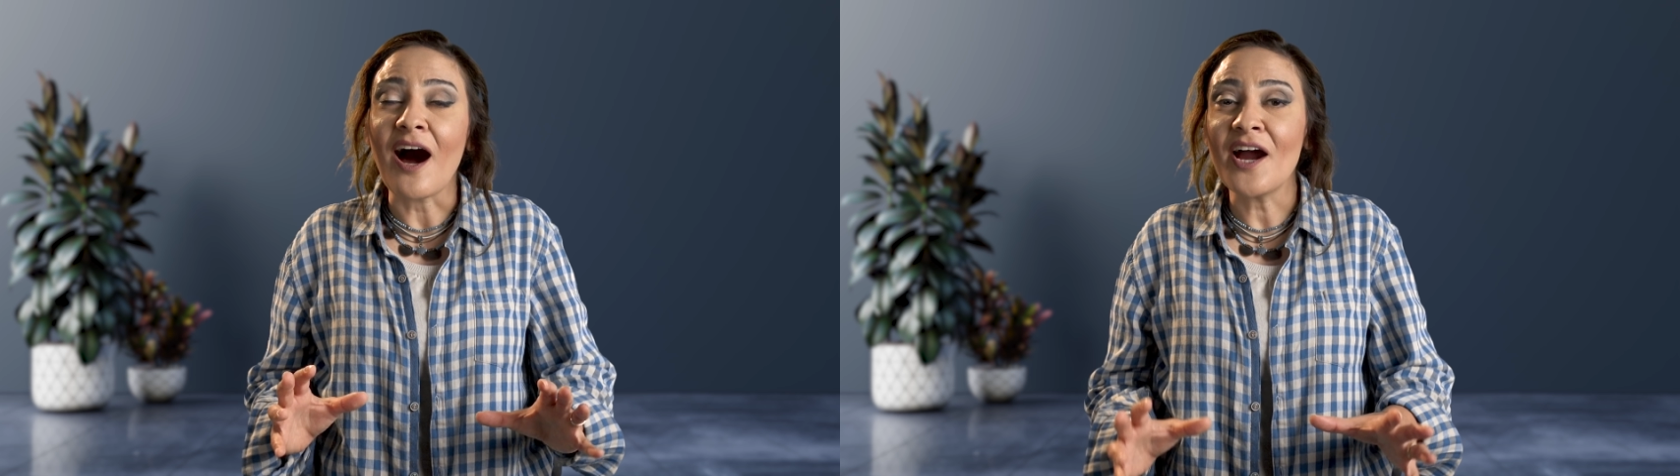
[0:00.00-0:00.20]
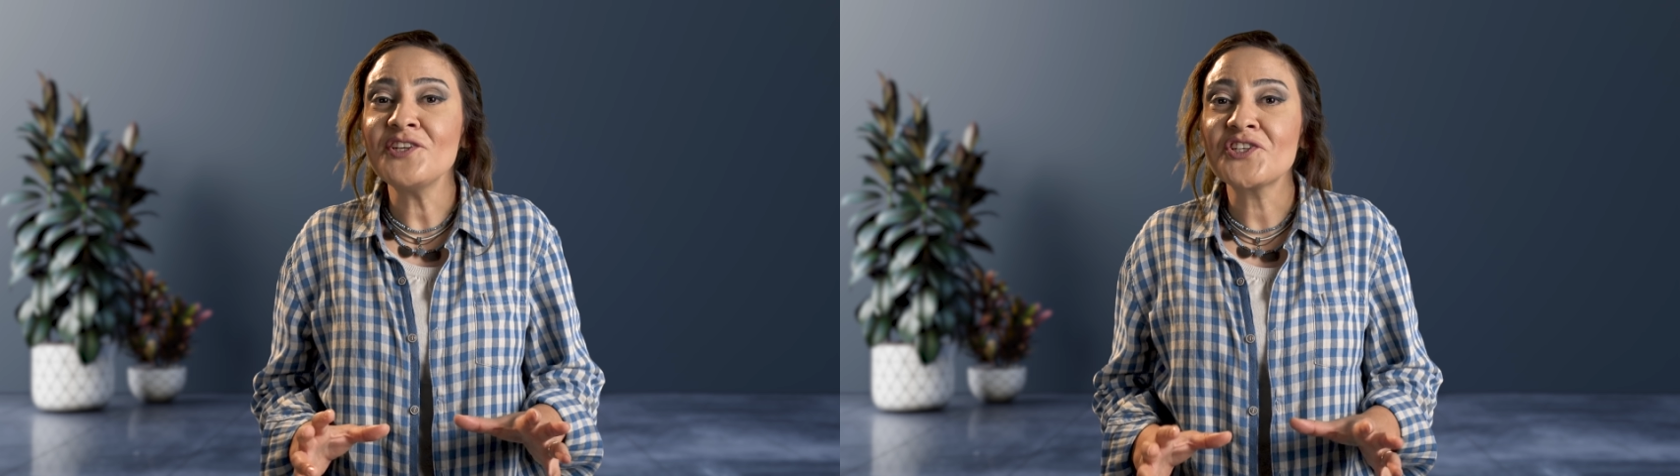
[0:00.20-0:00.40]

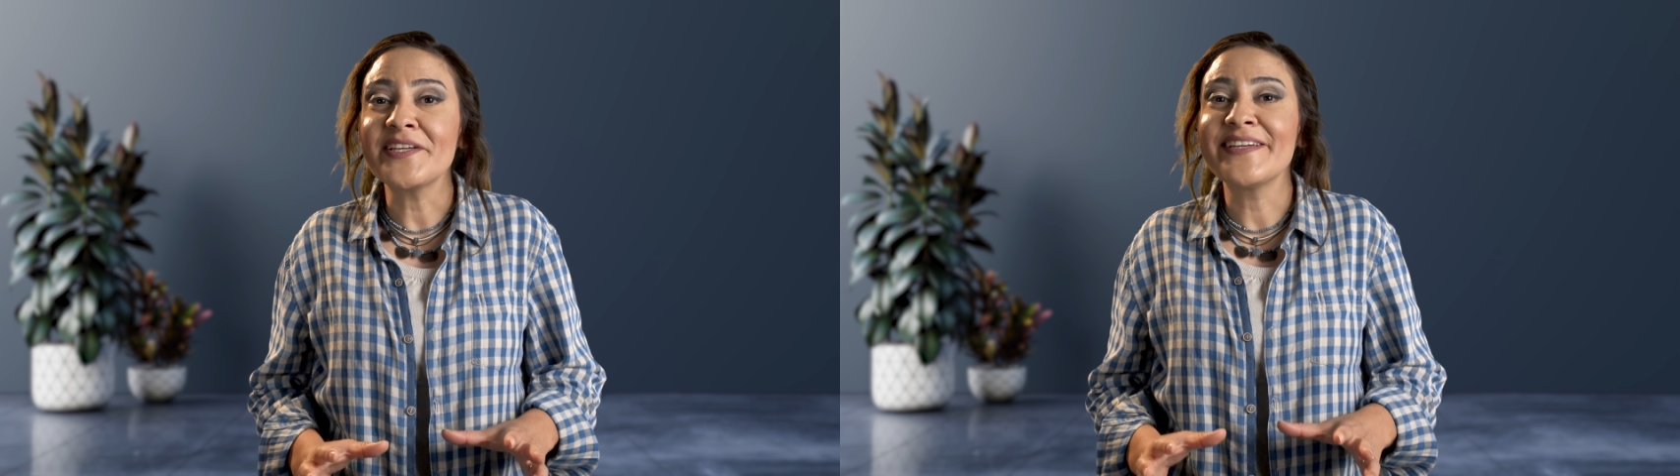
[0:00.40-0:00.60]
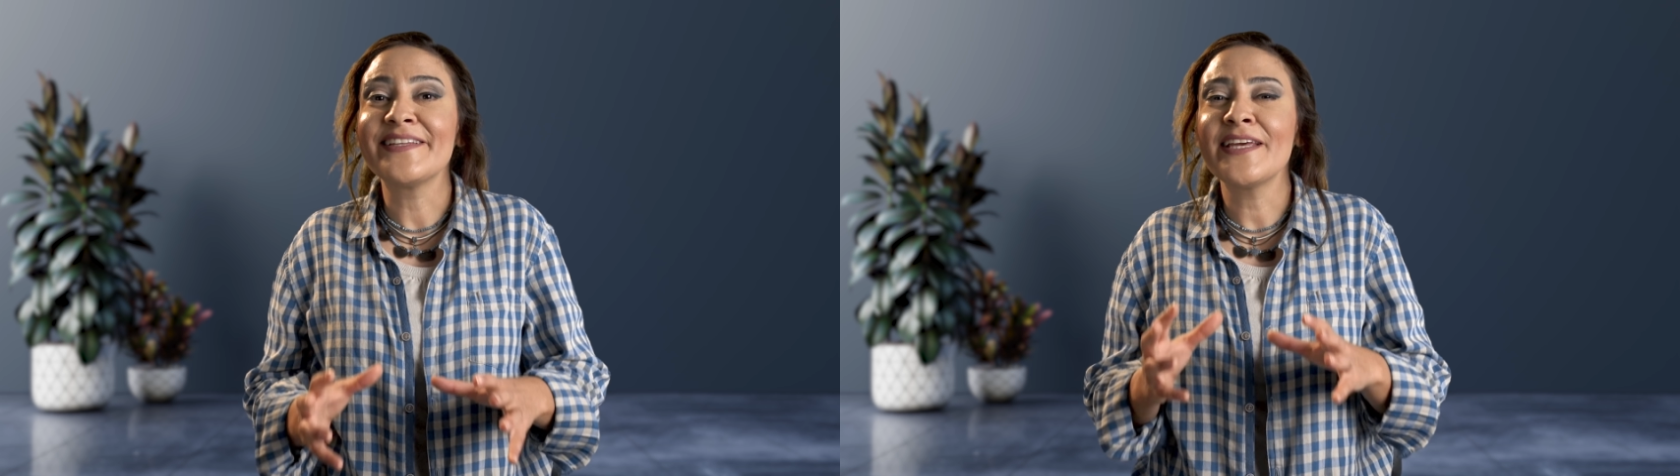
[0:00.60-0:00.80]
Aynı
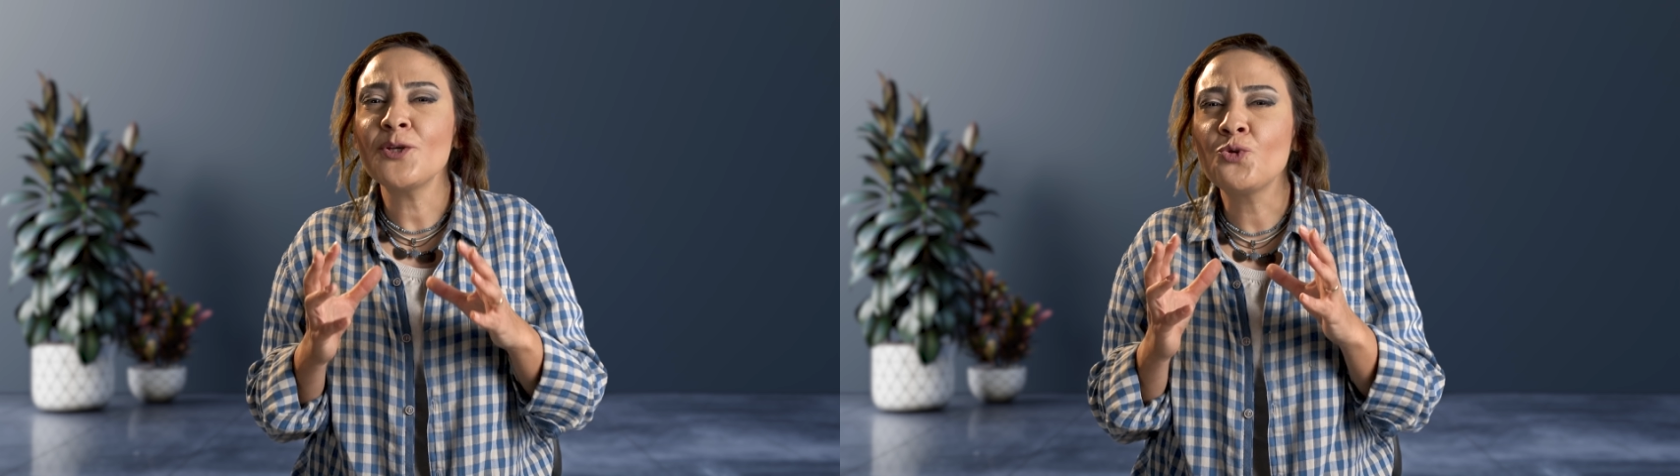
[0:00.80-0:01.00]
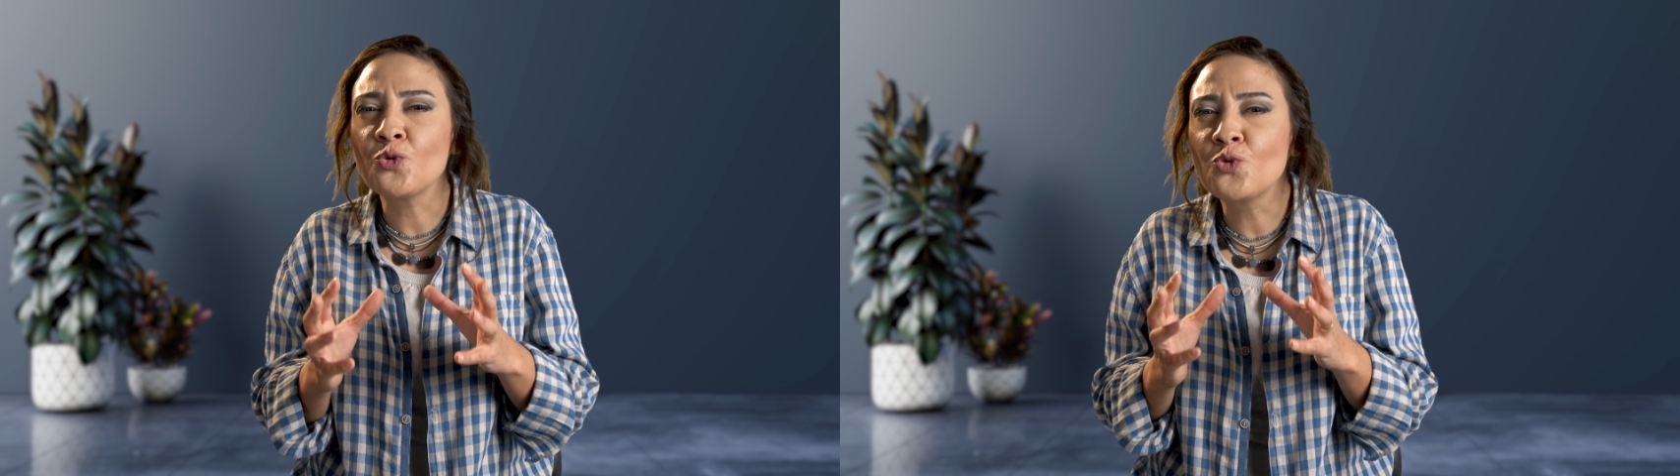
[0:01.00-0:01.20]

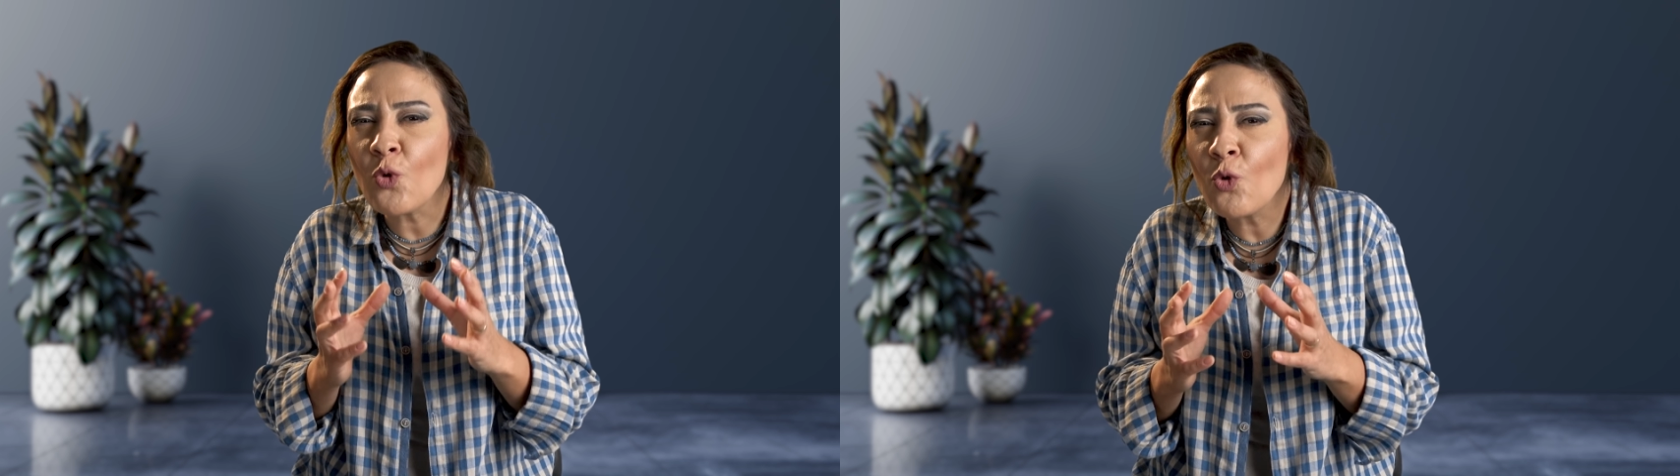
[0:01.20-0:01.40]
şekilde kötü